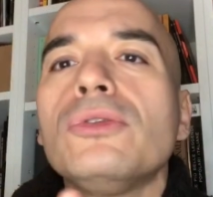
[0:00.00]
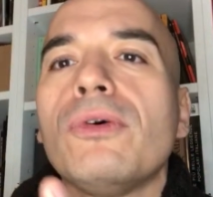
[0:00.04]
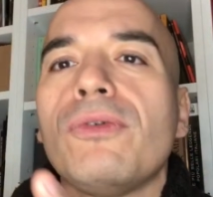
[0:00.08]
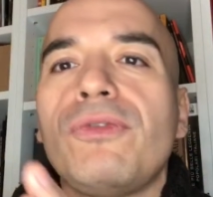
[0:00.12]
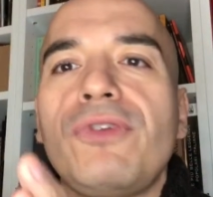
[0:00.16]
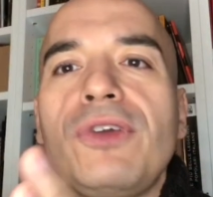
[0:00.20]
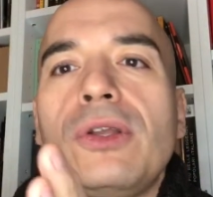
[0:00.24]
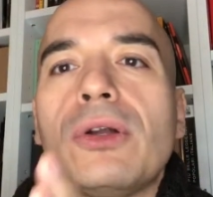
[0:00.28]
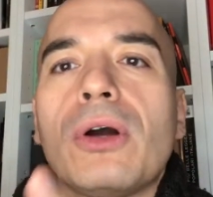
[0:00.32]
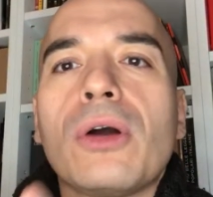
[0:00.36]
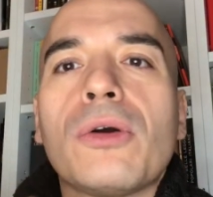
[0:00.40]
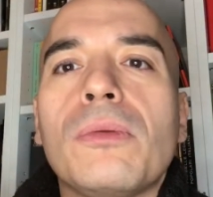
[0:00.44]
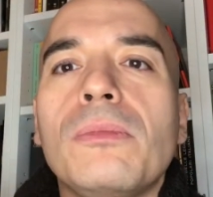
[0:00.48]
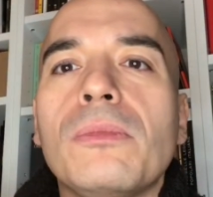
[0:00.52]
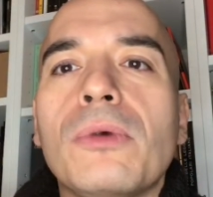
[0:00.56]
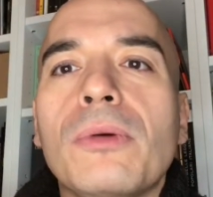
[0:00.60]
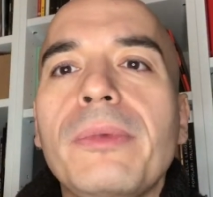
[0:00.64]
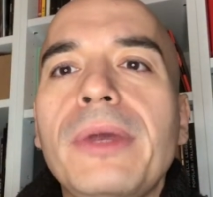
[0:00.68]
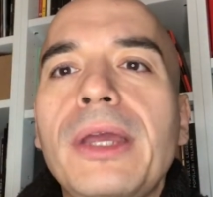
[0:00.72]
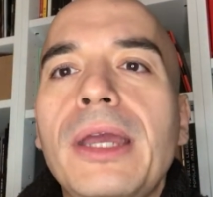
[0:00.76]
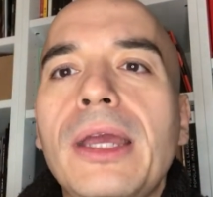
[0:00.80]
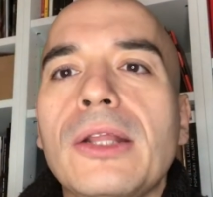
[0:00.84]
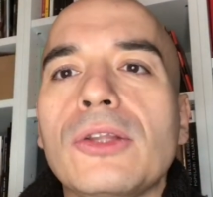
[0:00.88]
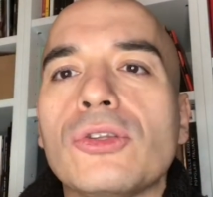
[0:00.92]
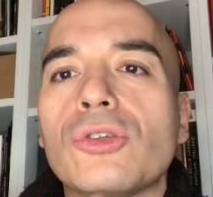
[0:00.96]
fino a quel
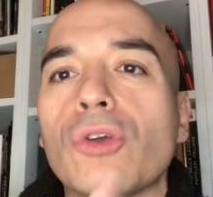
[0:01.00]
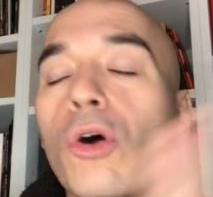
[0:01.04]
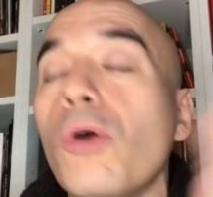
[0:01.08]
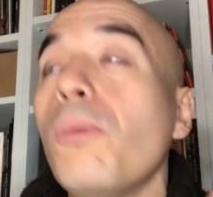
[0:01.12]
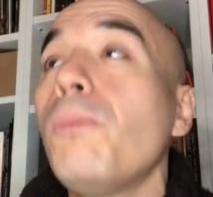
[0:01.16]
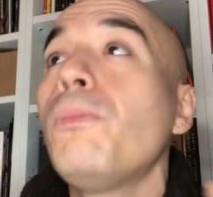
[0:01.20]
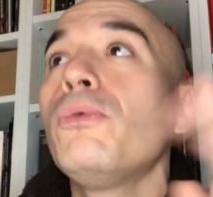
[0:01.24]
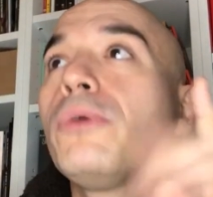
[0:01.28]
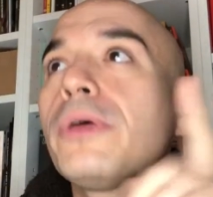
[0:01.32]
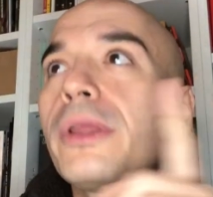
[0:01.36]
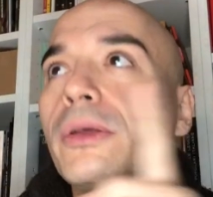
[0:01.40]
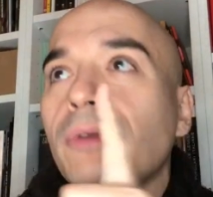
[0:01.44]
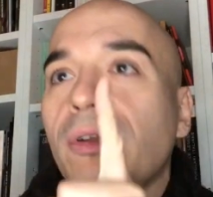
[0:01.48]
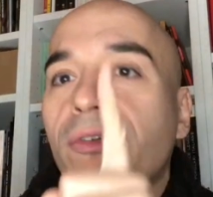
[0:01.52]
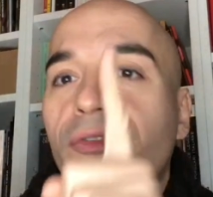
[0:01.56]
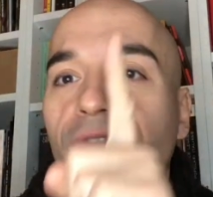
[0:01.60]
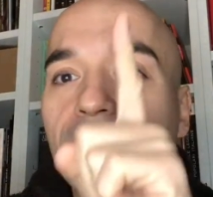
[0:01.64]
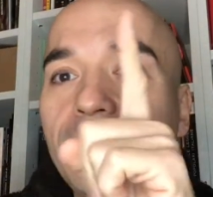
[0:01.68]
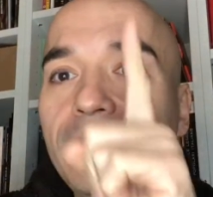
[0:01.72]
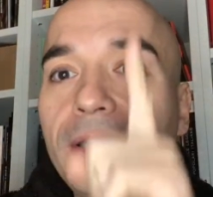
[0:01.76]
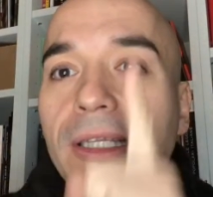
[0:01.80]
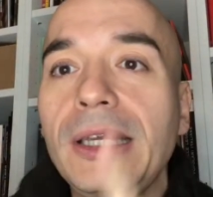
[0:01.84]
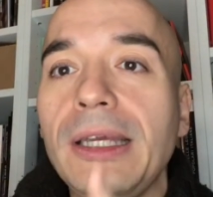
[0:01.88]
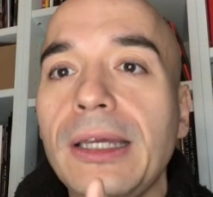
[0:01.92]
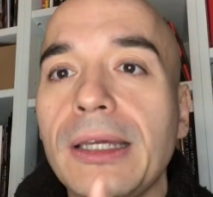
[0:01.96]
momento, oppure una
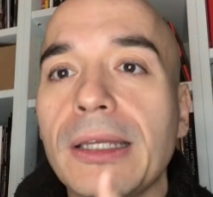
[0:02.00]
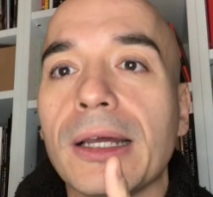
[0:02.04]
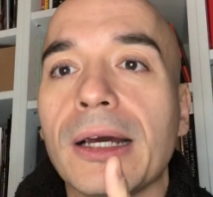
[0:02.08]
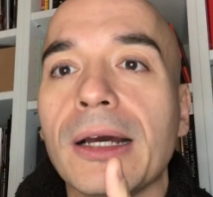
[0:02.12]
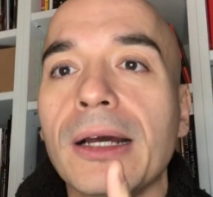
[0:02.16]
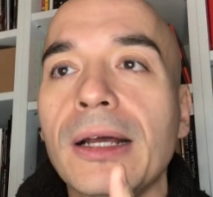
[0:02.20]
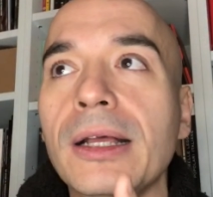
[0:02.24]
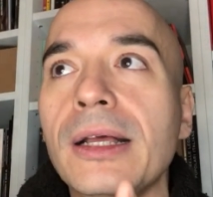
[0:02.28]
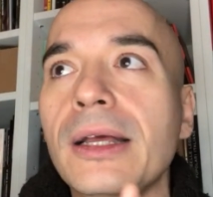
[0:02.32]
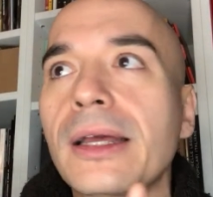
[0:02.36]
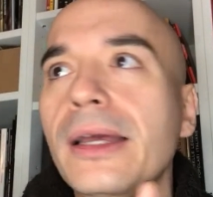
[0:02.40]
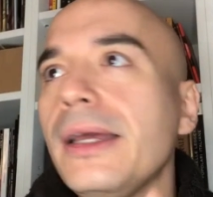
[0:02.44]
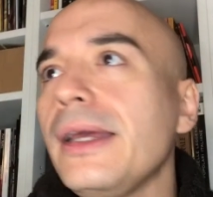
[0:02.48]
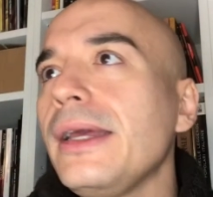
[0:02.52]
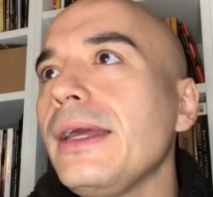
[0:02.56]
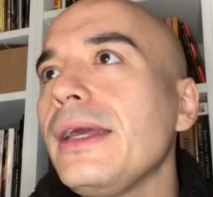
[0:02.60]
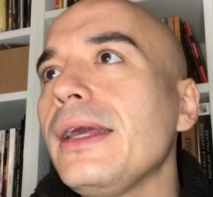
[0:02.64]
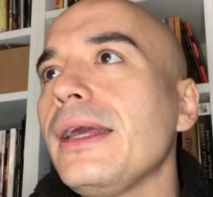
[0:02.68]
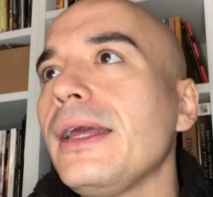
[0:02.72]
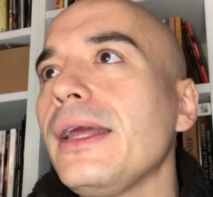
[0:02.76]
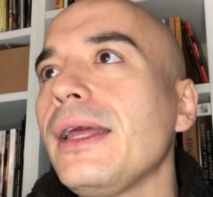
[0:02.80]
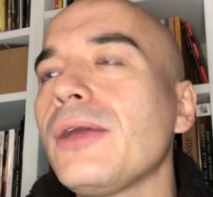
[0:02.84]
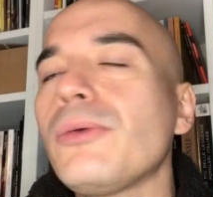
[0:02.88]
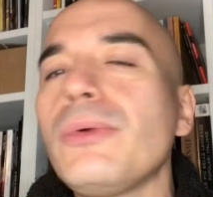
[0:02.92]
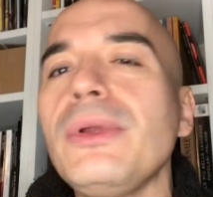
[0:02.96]
fettina,
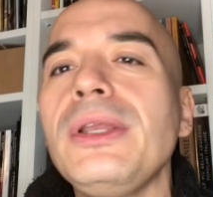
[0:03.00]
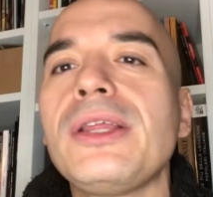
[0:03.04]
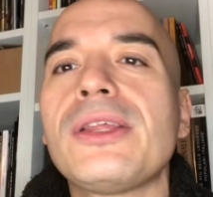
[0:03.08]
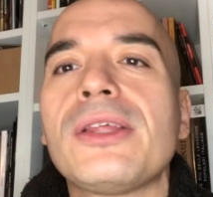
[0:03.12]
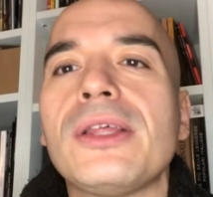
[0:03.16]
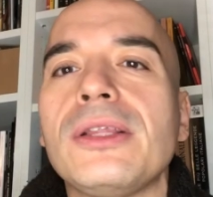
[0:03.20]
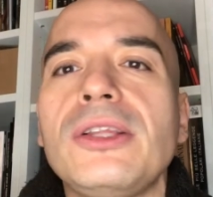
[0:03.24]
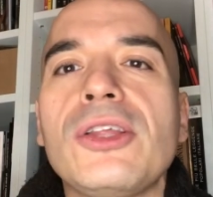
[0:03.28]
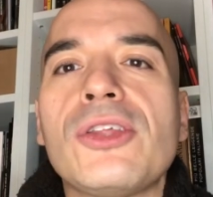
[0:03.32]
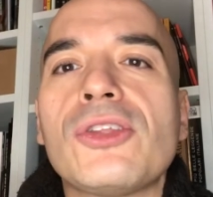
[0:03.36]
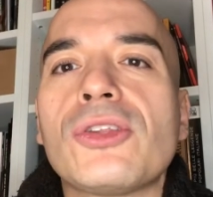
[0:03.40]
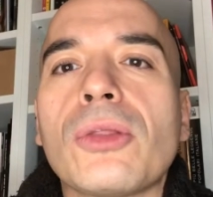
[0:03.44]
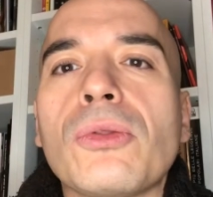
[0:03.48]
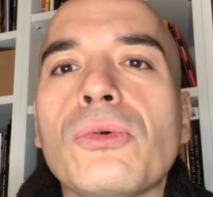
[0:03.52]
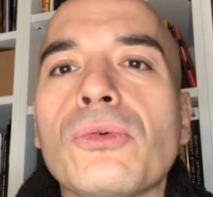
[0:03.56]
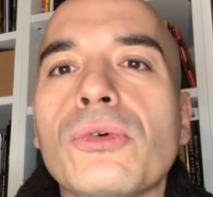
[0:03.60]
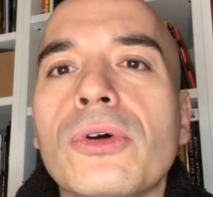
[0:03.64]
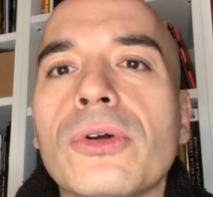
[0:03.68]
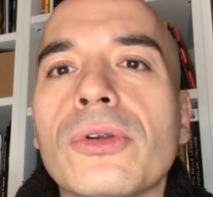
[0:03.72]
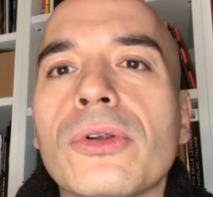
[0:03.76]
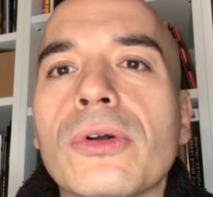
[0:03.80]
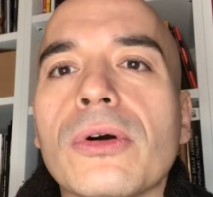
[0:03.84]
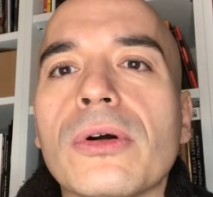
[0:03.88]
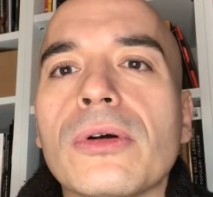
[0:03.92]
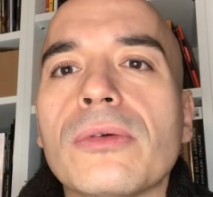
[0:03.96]
e, e, quindi si
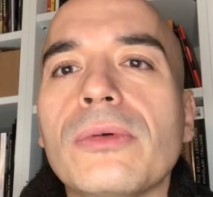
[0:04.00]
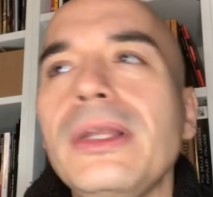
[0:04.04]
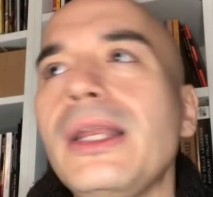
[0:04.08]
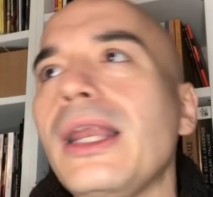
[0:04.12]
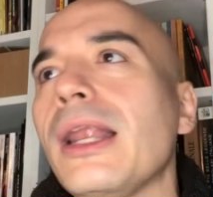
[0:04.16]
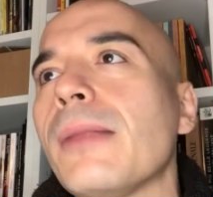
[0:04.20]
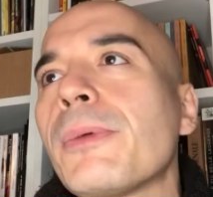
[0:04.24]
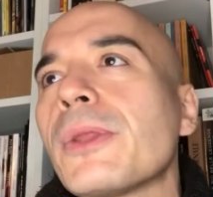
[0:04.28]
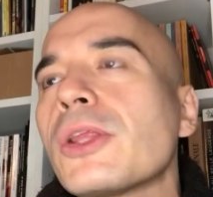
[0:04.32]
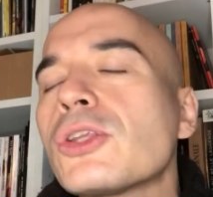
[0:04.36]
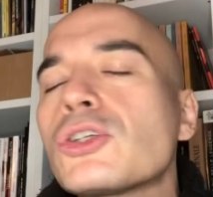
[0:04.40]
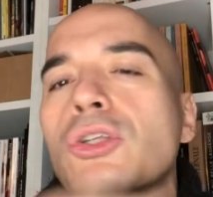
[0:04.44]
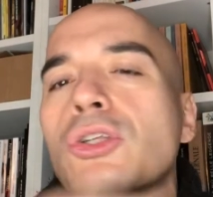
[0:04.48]
distruggono. Quindi l'approccio